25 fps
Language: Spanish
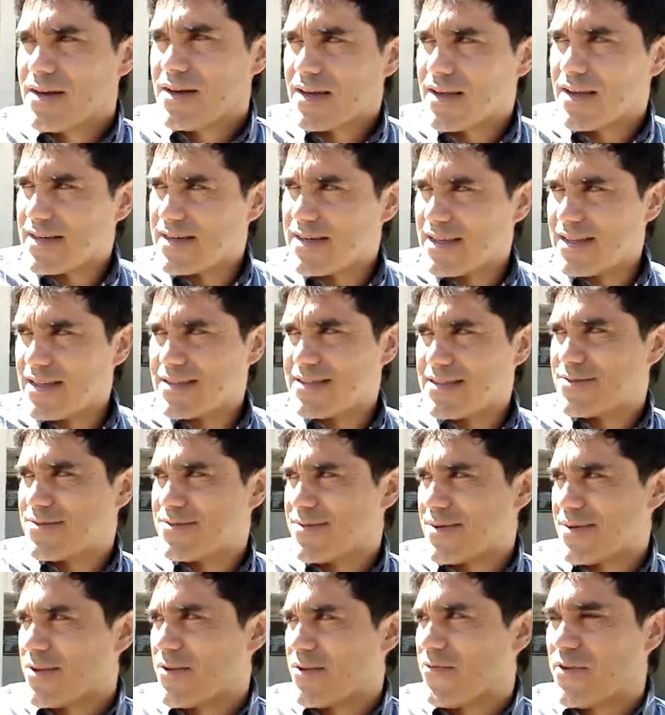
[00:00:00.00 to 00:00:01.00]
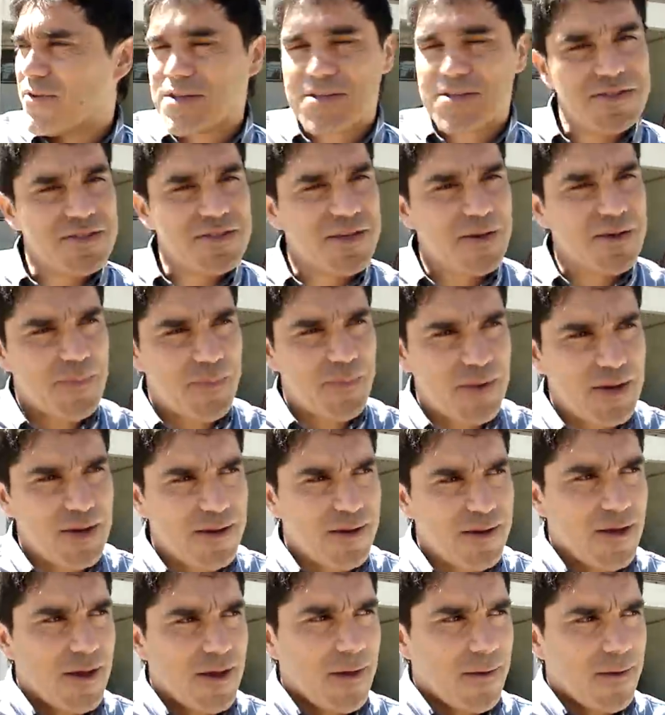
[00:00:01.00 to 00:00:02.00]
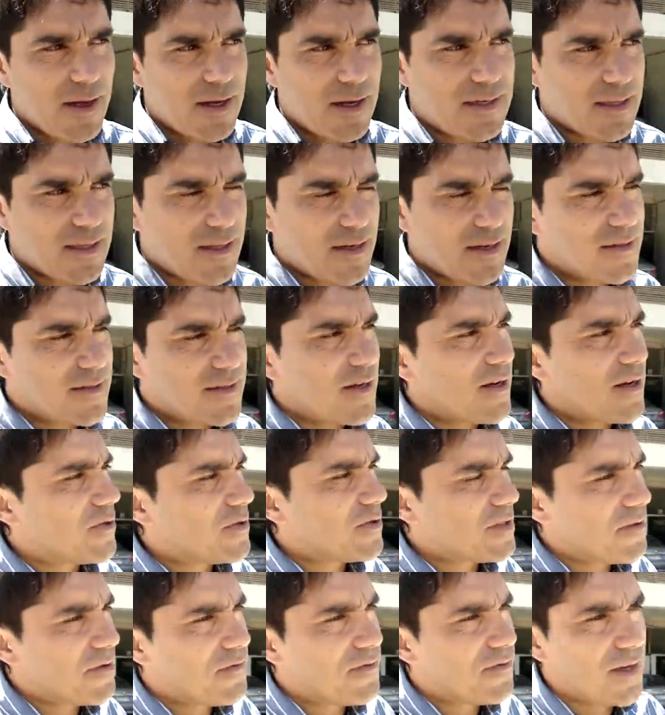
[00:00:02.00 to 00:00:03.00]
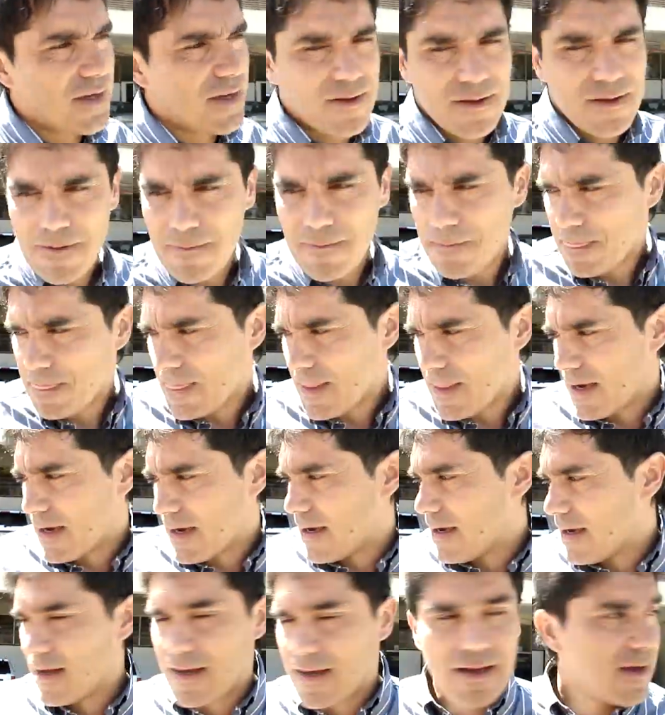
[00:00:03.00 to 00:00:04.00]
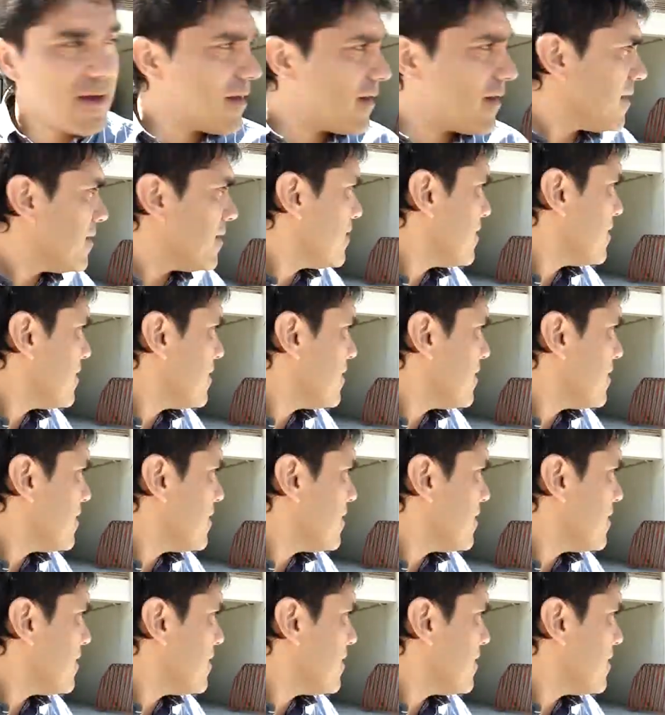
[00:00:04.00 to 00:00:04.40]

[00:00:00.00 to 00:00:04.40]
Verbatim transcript: que trata de hacer su mayor esfuerzo siempre en tratar de hacer las cosas bien. Acá